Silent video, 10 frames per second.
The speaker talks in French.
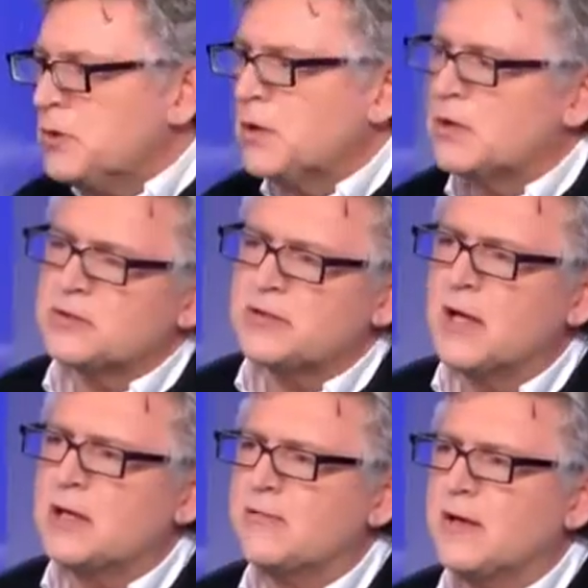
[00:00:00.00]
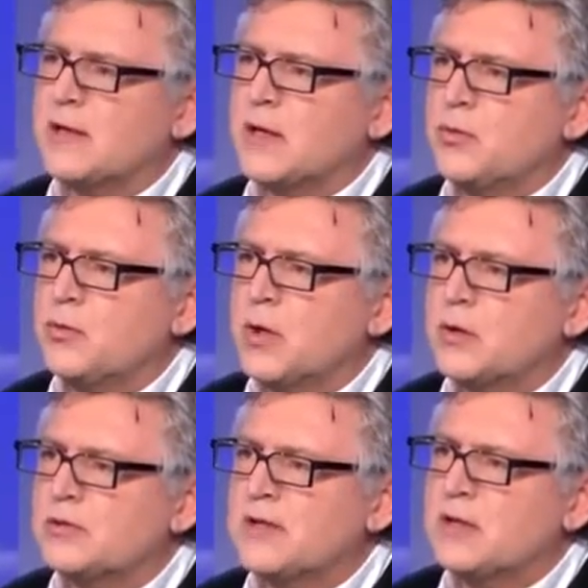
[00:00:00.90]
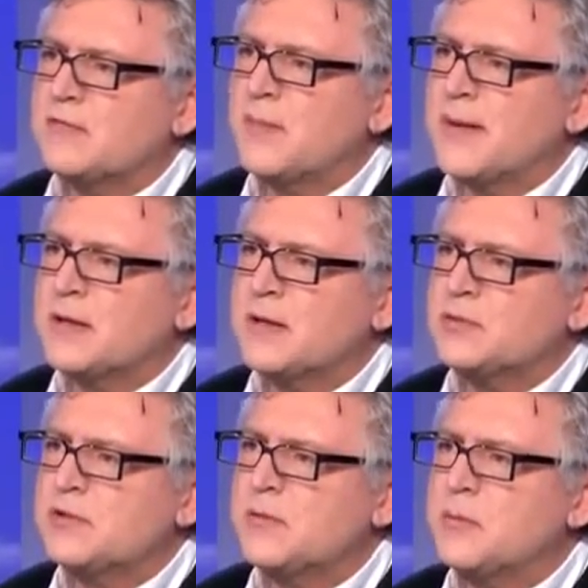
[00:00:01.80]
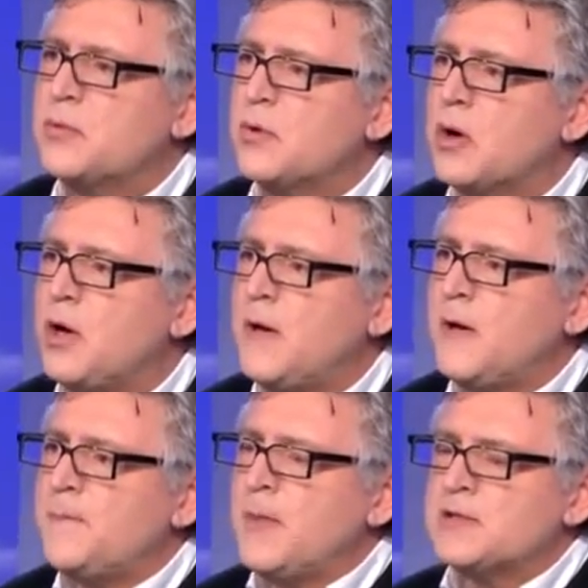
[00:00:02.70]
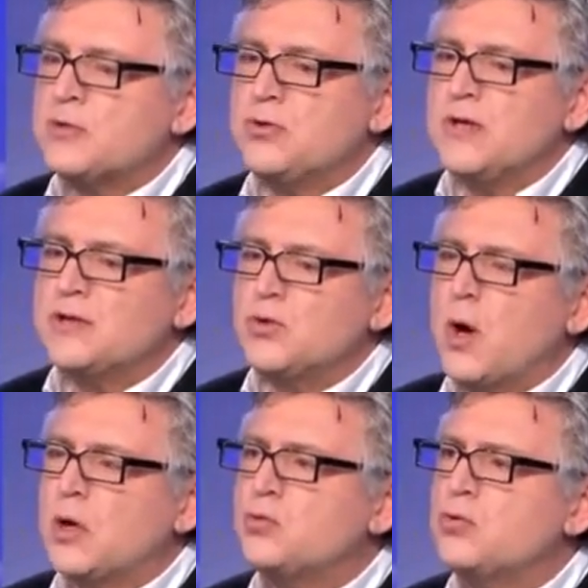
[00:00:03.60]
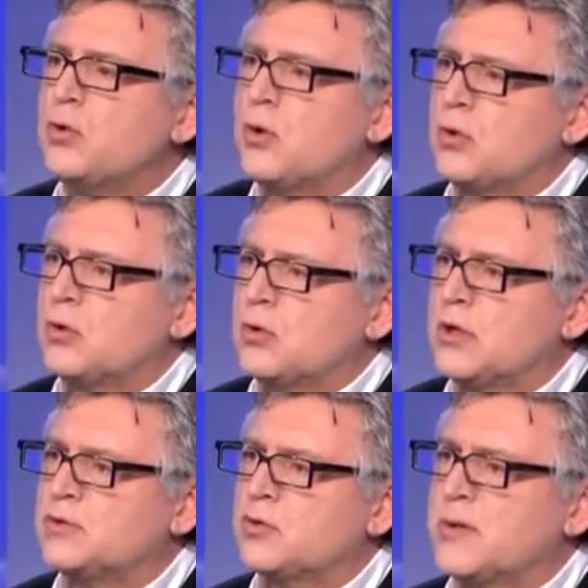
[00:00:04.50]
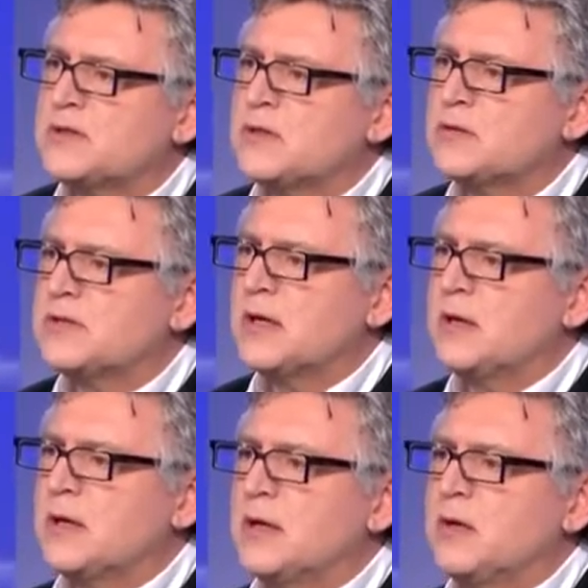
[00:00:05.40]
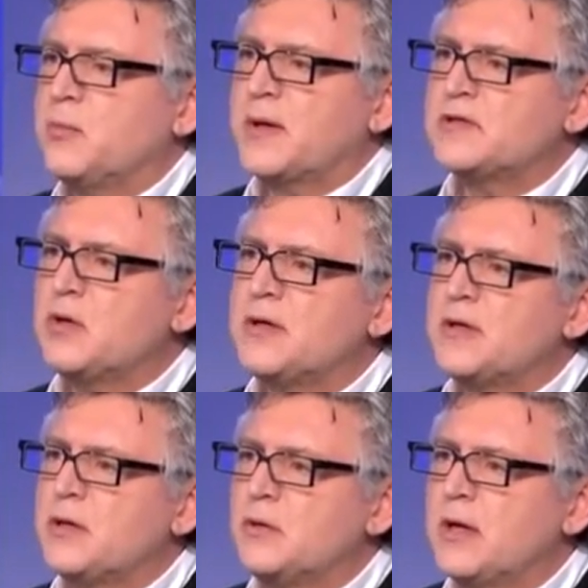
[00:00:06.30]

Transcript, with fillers: un candidat qui va être élu et un candidat qui ne va pas être élu, c'est fait pour. C'est une élection à un tour l'élection présidentielle. Et le président a été élu